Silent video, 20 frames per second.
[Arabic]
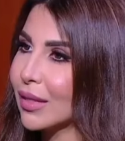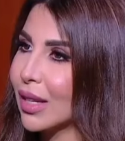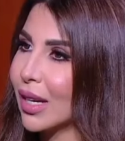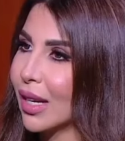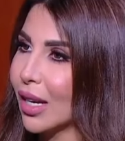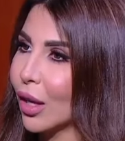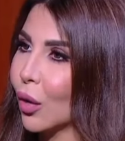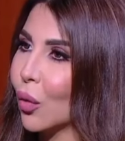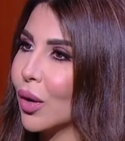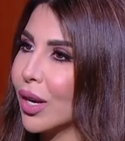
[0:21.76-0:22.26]
ان
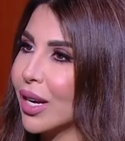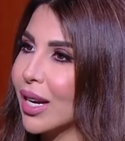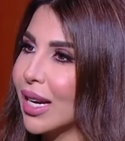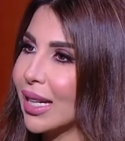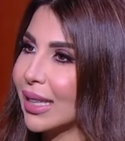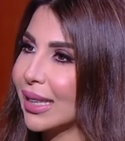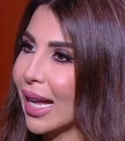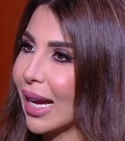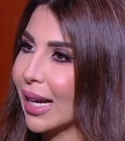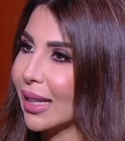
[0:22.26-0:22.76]
احنا
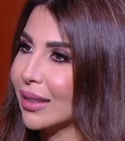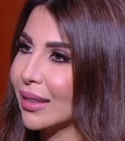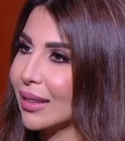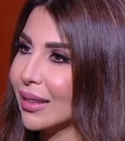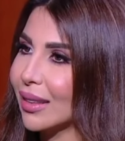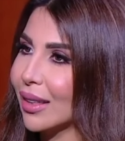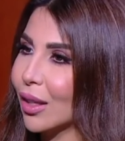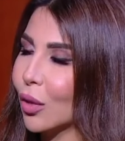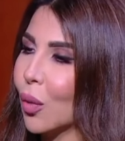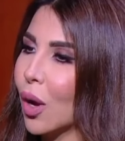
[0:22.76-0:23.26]
كلنا نتحد
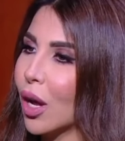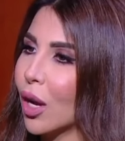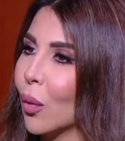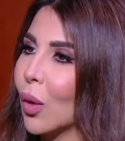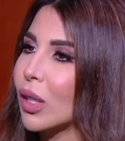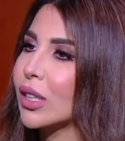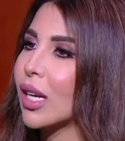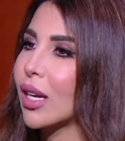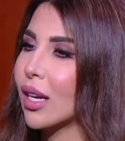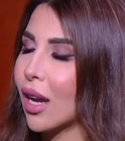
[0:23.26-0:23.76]

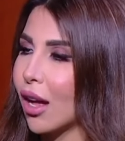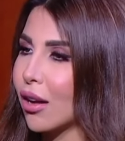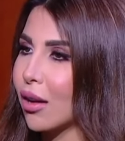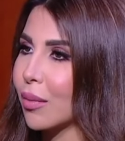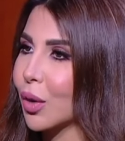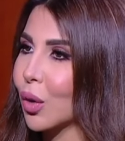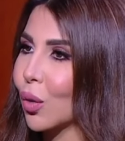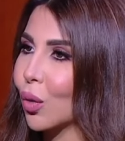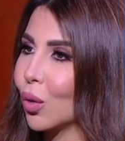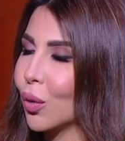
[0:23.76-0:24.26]
الوطن
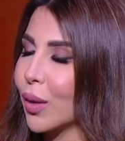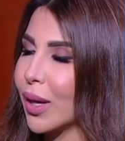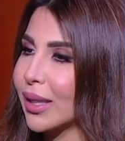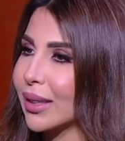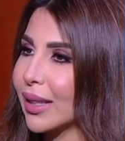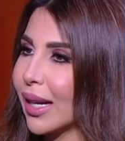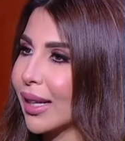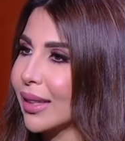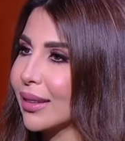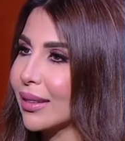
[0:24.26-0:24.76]
العربي كله
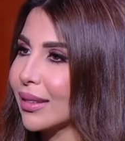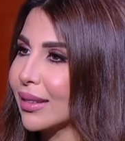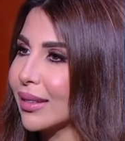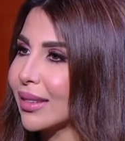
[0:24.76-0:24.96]
يتحد